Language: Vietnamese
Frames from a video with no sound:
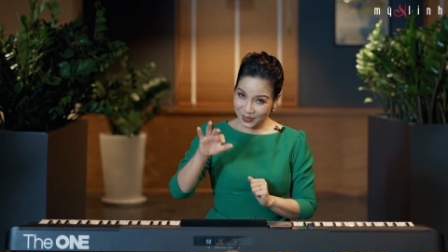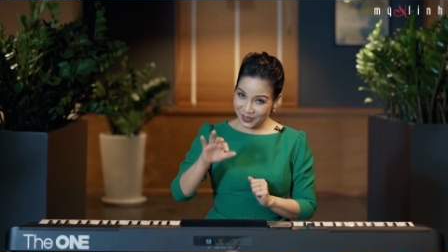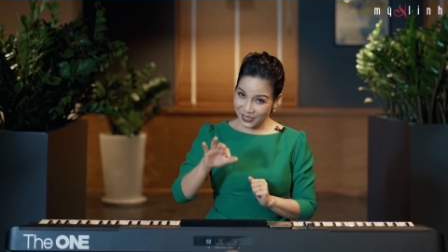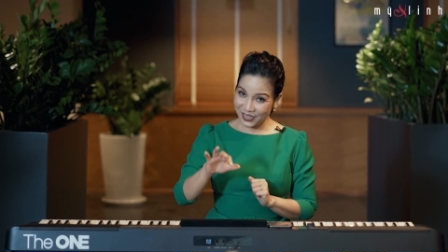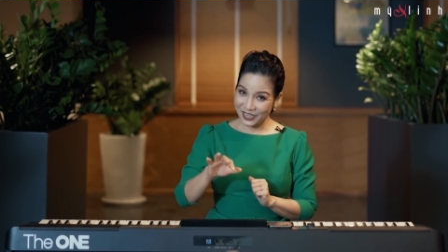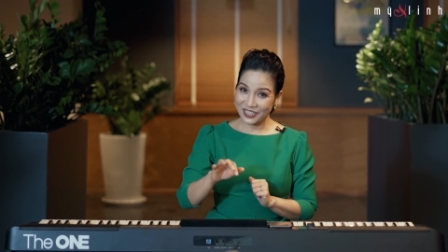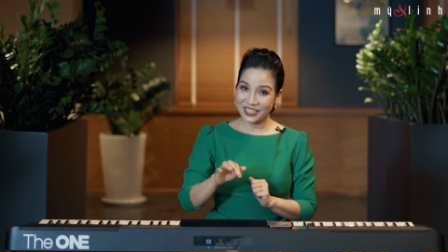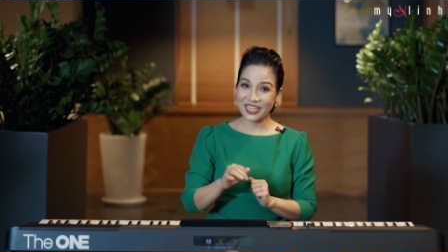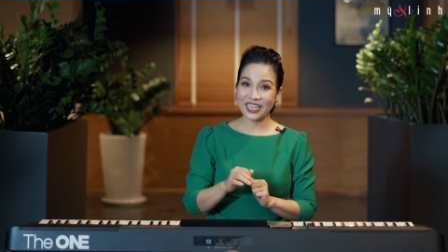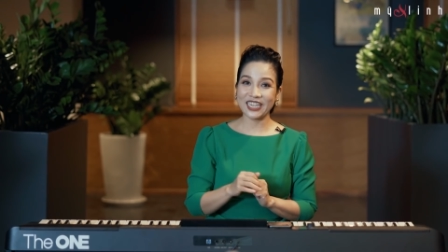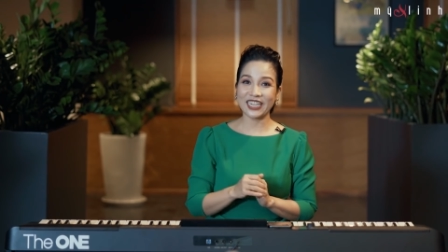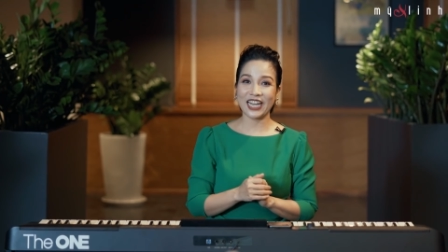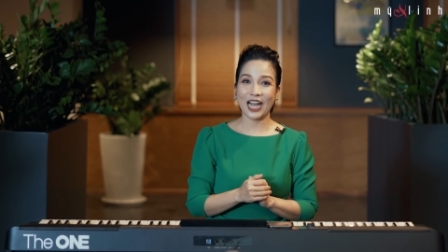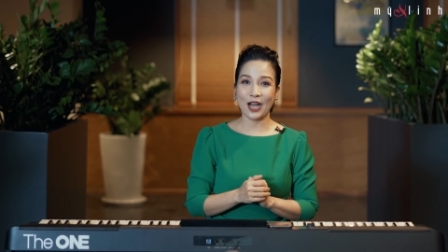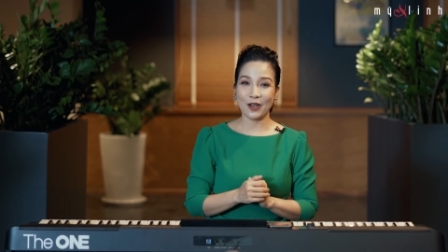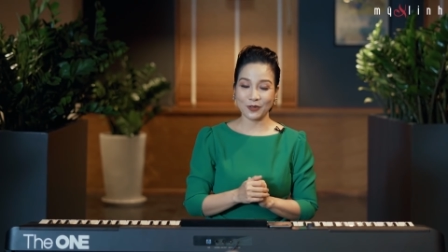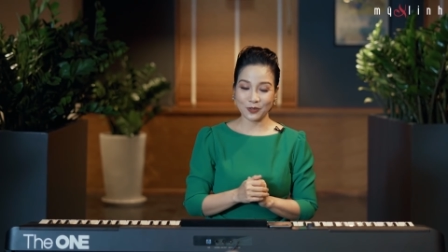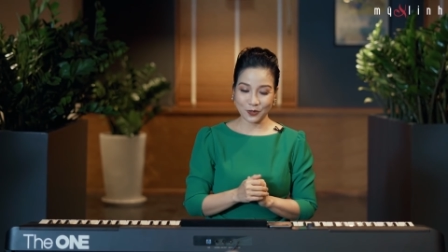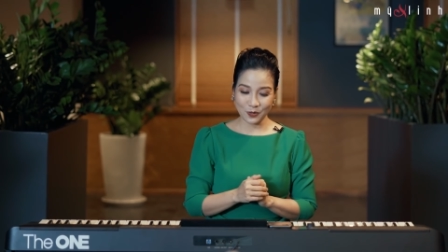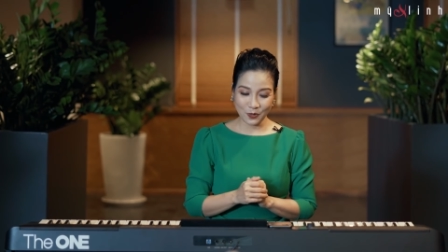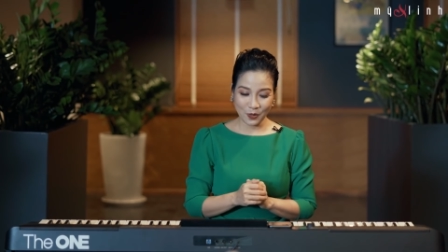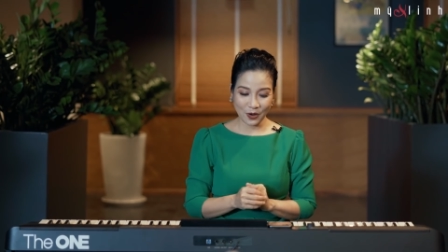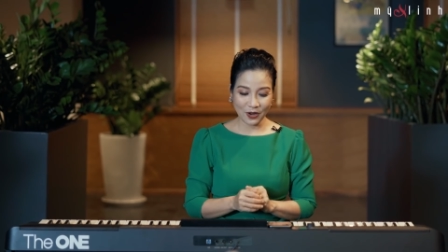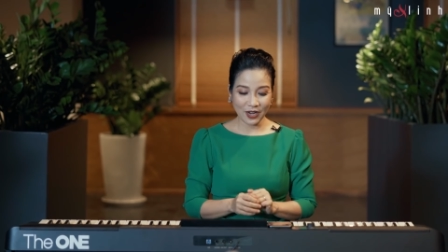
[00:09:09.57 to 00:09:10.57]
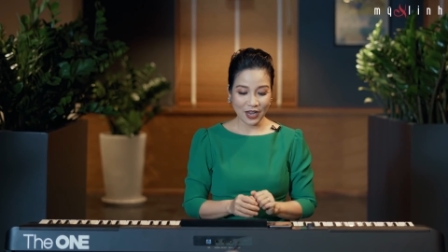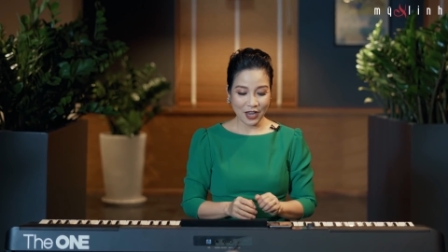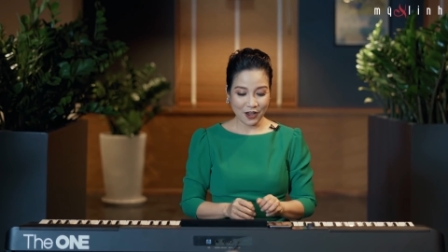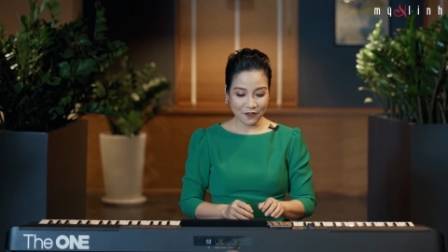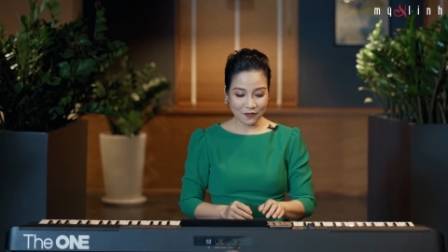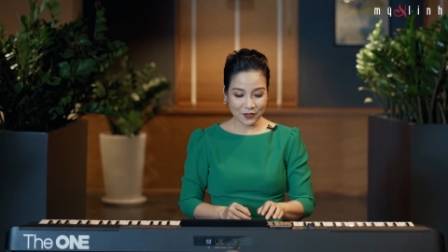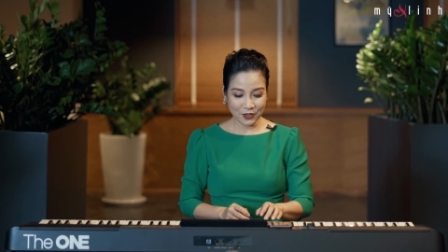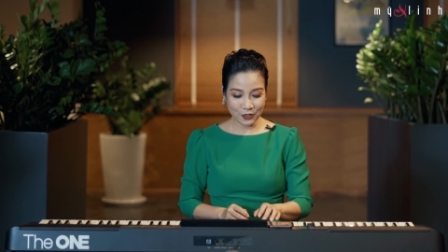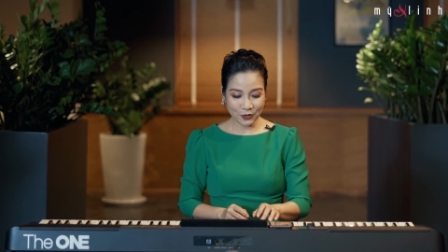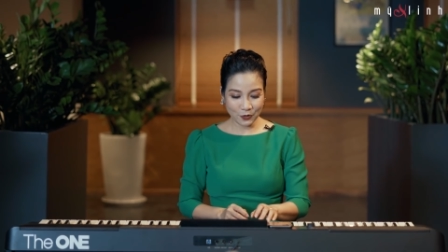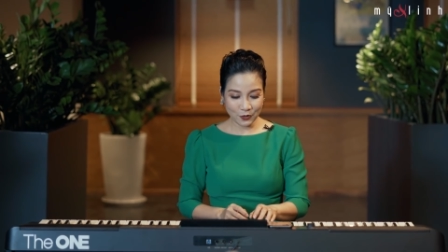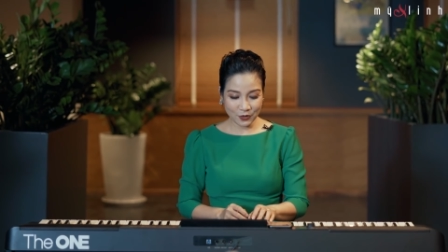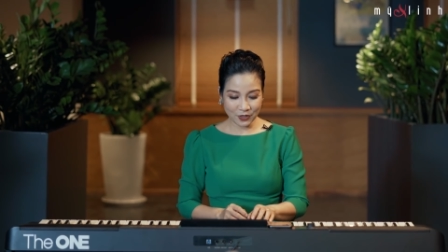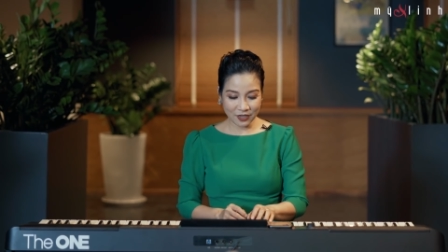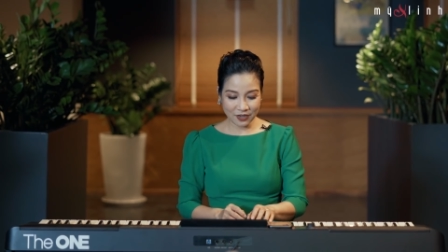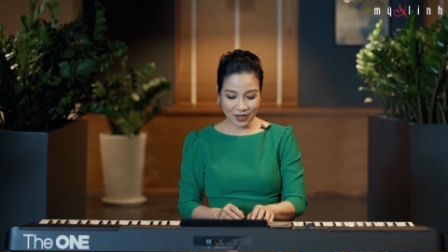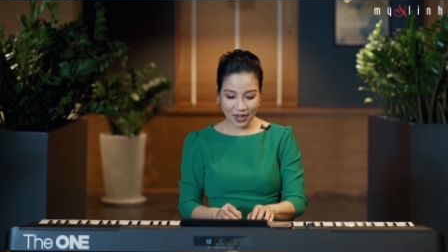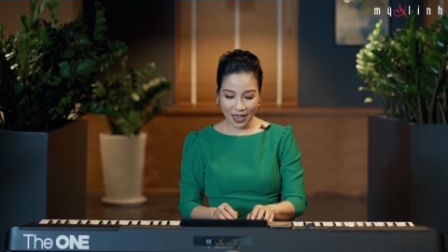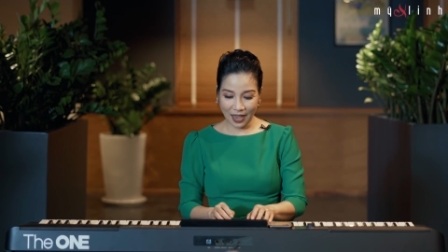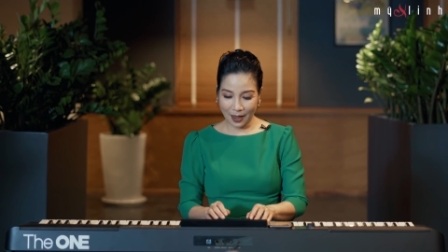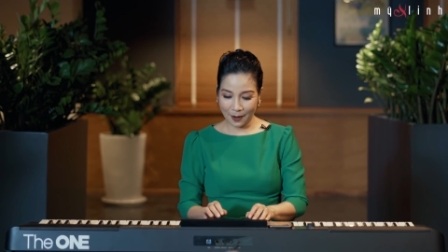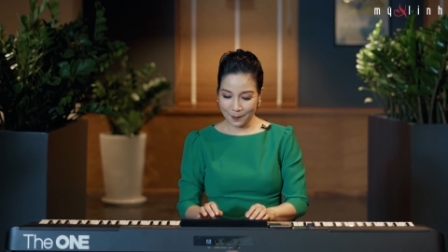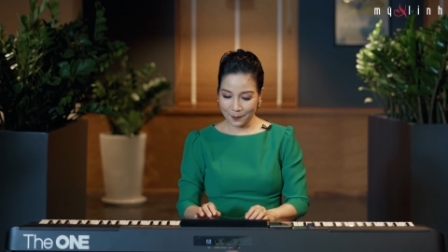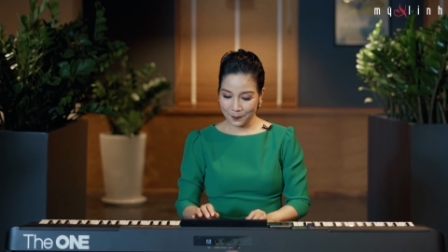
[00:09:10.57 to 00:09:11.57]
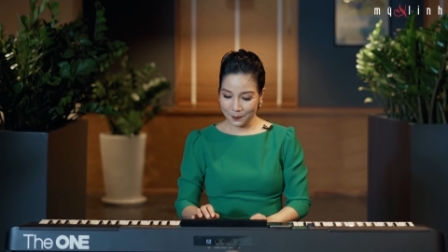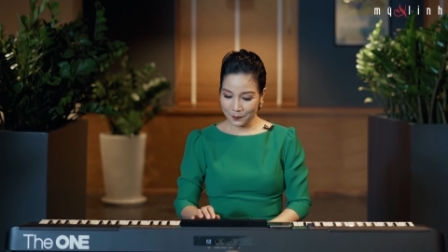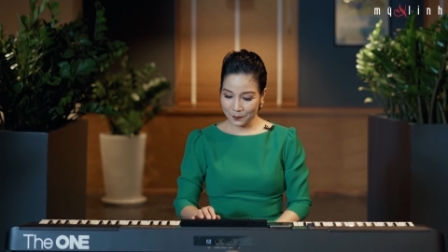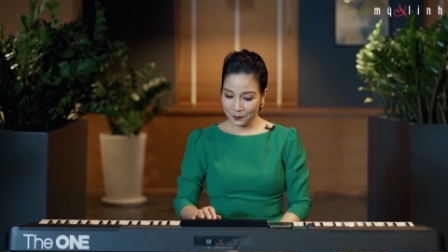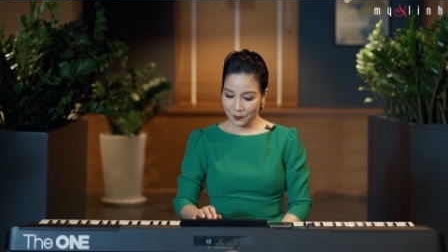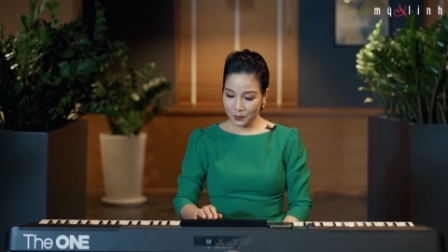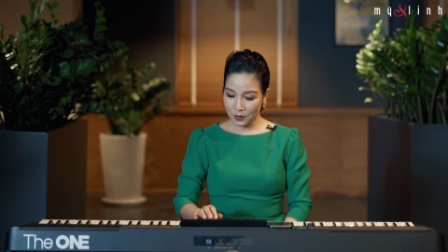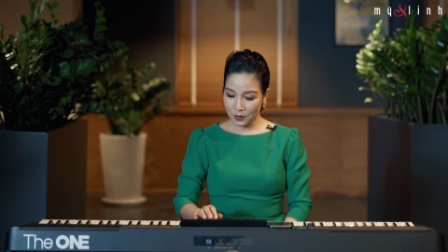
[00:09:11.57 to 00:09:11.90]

từ trên cao xuống ví dụ như là